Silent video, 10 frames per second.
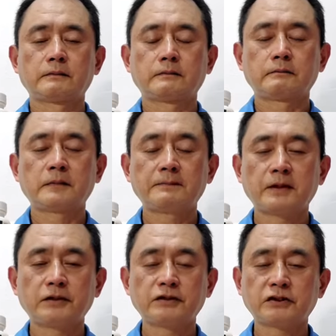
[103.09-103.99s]
慢
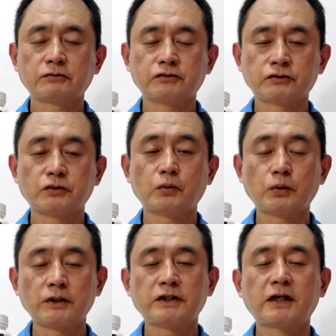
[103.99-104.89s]
跑一个小时之后
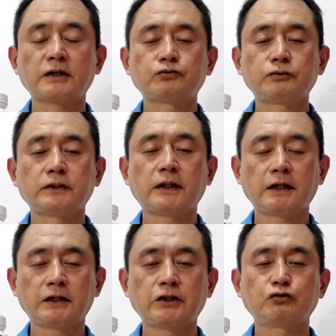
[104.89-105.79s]
回家，居然
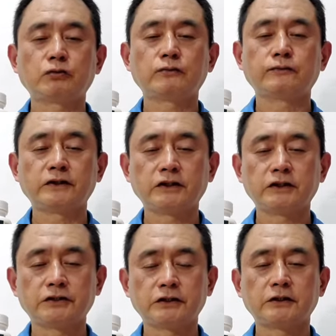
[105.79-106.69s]
还可以做伏地
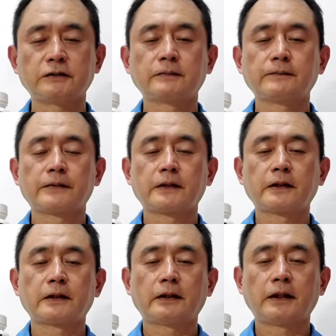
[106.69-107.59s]
挺身、
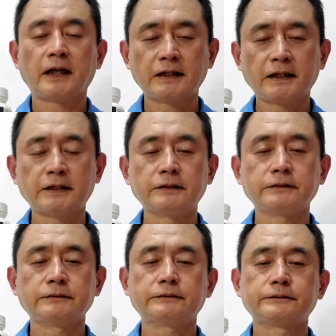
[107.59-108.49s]
拿哑
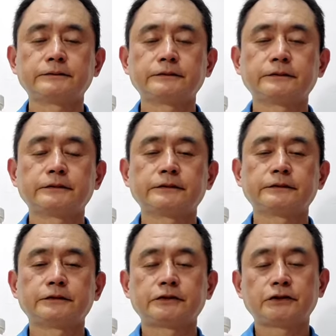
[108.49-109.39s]
铃，
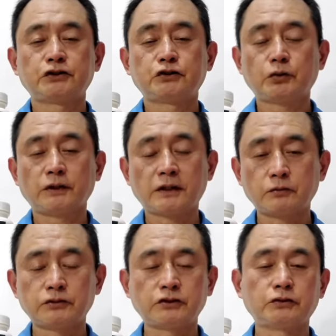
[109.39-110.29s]
甚至做仰
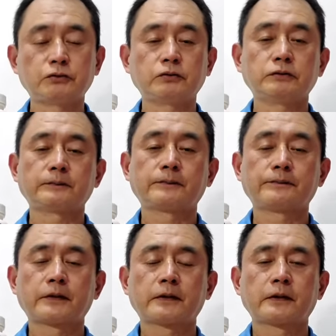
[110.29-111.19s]
卧起坐。
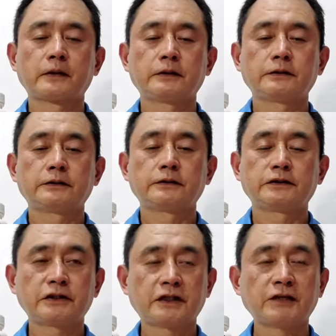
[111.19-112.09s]
这
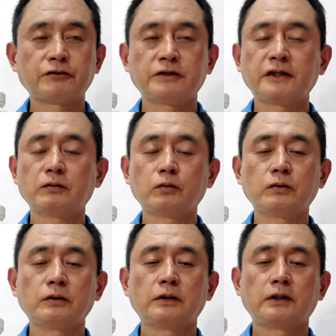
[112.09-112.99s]
个感觉让
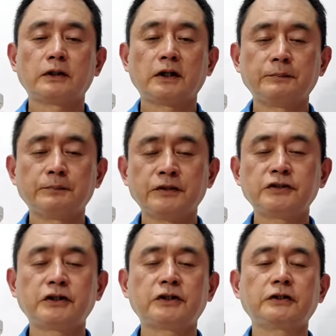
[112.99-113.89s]
我很明
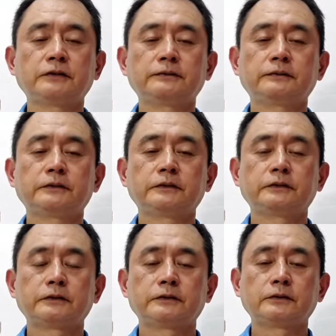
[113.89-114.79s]
显的。
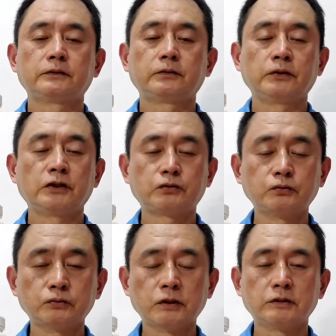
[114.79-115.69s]
我的
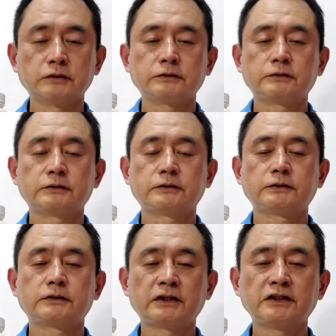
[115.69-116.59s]
骨骼
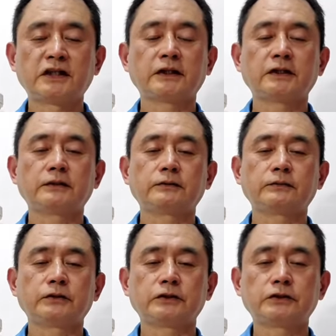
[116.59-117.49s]
增强了，
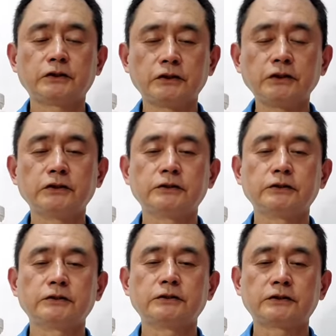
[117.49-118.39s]
我的体力
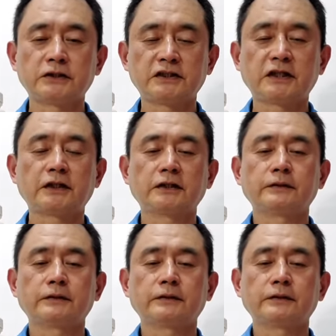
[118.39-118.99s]
增强了，